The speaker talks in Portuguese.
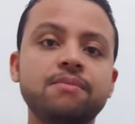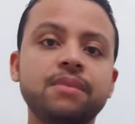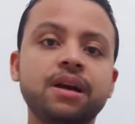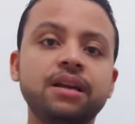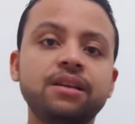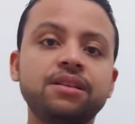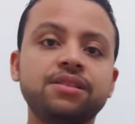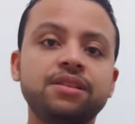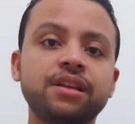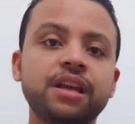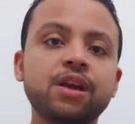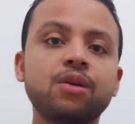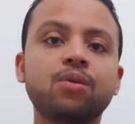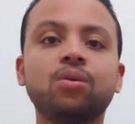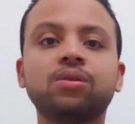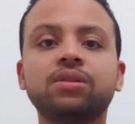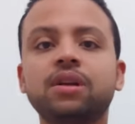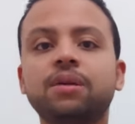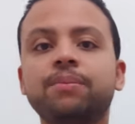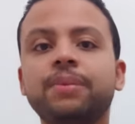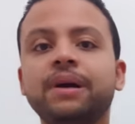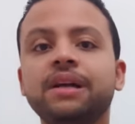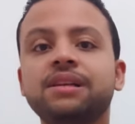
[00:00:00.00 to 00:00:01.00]
mas em
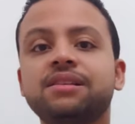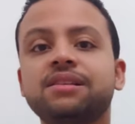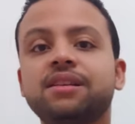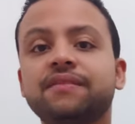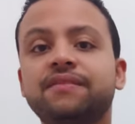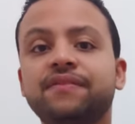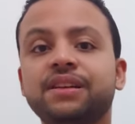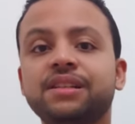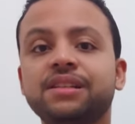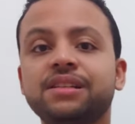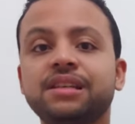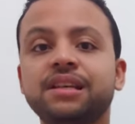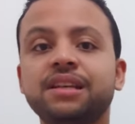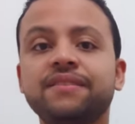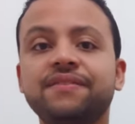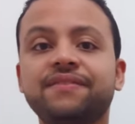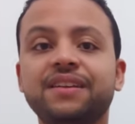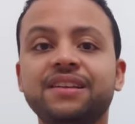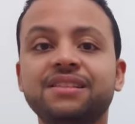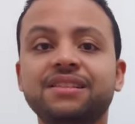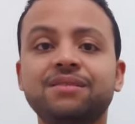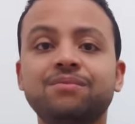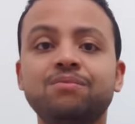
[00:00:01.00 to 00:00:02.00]
contrapartida faz que ele
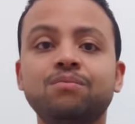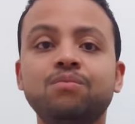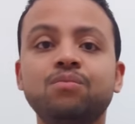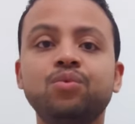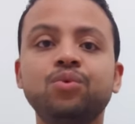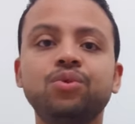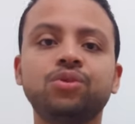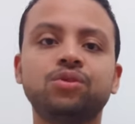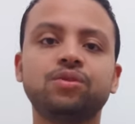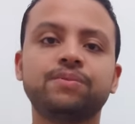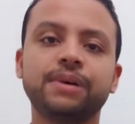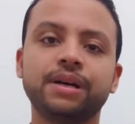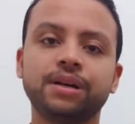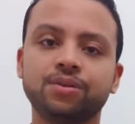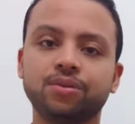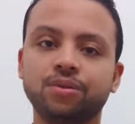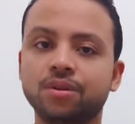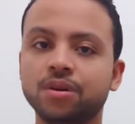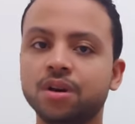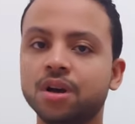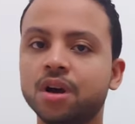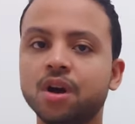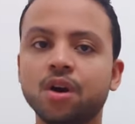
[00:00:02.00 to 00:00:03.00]
faça muito
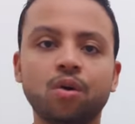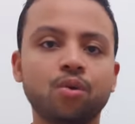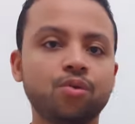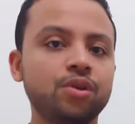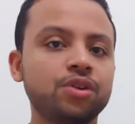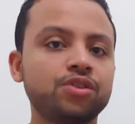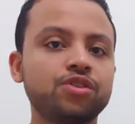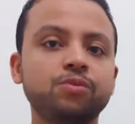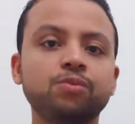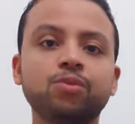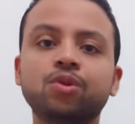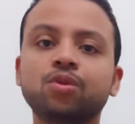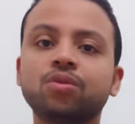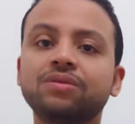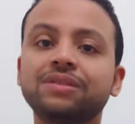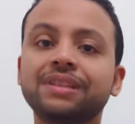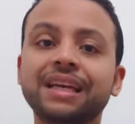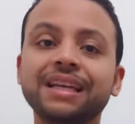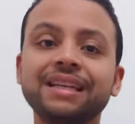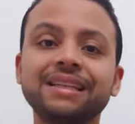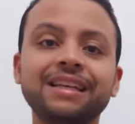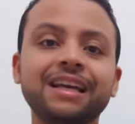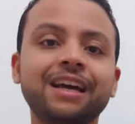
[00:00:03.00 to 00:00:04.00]
barulho. O notebook quando
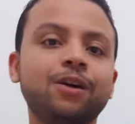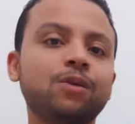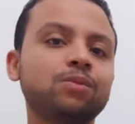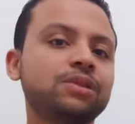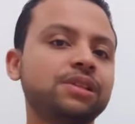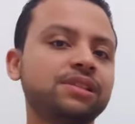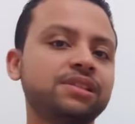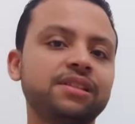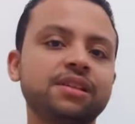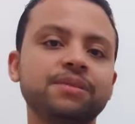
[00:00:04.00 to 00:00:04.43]
está em altas